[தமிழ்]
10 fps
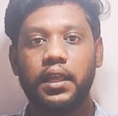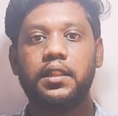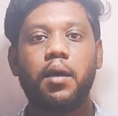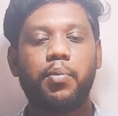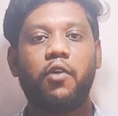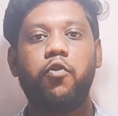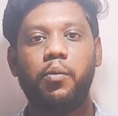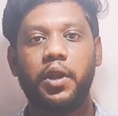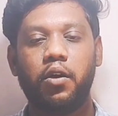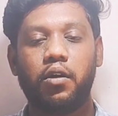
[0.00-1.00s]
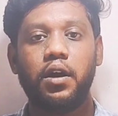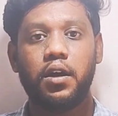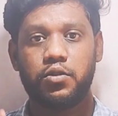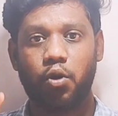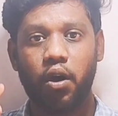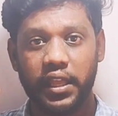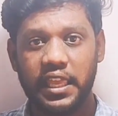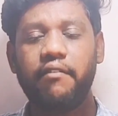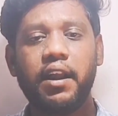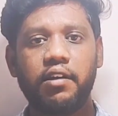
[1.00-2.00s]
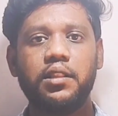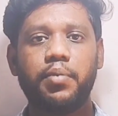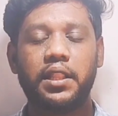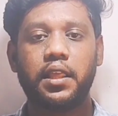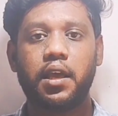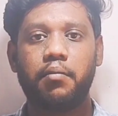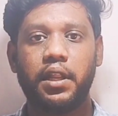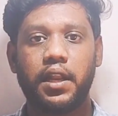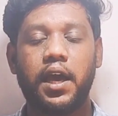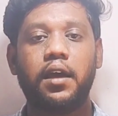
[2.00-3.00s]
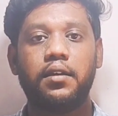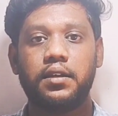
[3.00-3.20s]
இந்த பிரபுல் பிலோ ஸோ இவர் வந்து பாத்தீங்க அப்படின்னா